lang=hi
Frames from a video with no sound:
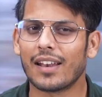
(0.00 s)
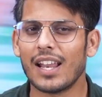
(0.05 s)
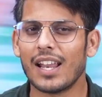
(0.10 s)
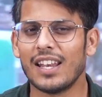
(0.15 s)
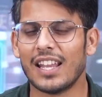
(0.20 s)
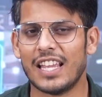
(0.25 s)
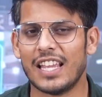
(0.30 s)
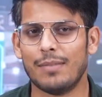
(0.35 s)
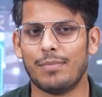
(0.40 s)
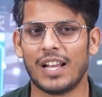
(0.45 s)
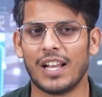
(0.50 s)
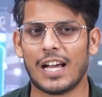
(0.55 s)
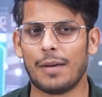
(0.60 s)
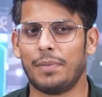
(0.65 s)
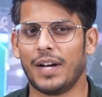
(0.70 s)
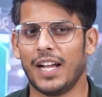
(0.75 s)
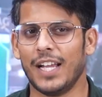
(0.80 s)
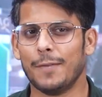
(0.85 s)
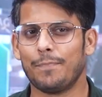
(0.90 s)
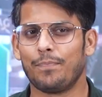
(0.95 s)
रन नहीं बना
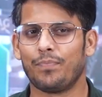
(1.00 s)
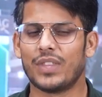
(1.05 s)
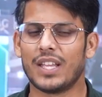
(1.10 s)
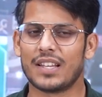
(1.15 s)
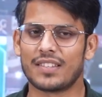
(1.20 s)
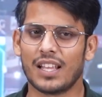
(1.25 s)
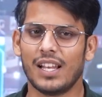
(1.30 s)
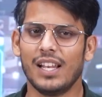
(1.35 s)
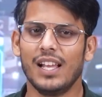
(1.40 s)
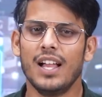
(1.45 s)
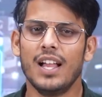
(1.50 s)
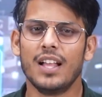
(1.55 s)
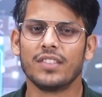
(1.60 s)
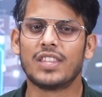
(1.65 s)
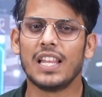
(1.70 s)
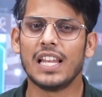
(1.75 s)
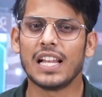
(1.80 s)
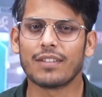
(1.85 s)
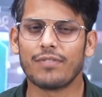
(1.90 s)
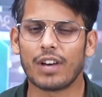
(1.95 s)
पाए दरअसल
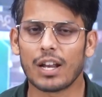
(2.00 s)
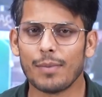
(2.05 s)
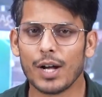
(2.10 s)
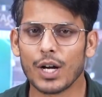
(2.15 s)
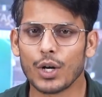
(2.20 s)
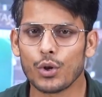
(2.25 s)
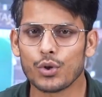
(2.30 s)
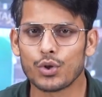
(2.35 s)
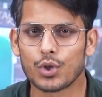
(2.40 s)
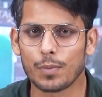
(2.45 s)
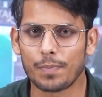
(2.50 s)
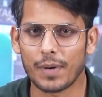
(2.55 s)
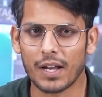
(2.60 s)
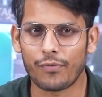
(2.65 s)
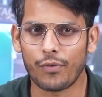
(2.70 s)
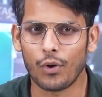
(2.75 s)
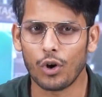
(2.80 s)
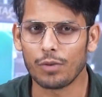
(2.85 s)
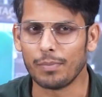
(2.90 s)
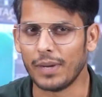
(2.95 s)
तिलक वर्मा को सुपर
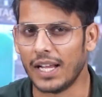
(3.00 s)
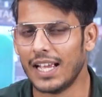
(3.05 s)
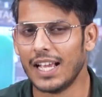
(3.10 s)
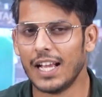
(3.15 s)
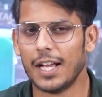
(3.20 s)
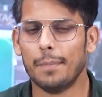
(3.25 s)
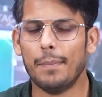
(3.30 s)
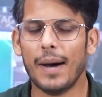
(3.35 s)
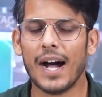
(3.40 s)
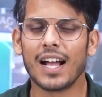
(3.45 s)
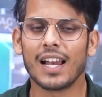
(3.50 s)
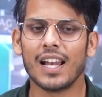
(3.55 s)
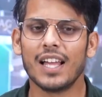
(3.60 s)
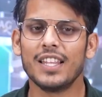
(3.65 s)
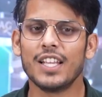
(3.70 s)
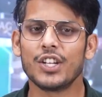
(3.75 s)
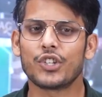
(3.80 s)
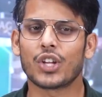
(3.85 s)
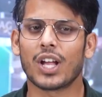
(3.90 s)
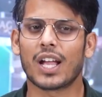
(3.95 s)
फोर में
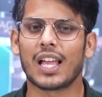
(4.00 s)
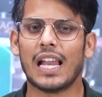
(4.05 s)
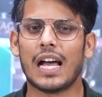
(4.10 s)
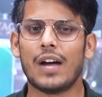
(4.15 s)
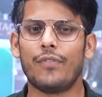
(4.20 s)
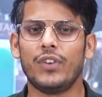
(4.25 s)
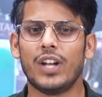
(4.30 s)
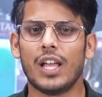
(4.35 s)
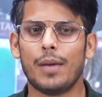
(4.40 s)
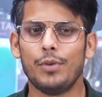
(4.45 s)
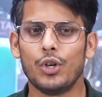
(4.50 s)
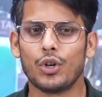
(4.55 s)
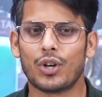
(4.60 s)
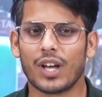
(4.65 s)
बांग्लादेश के खिलाफ डेब्यू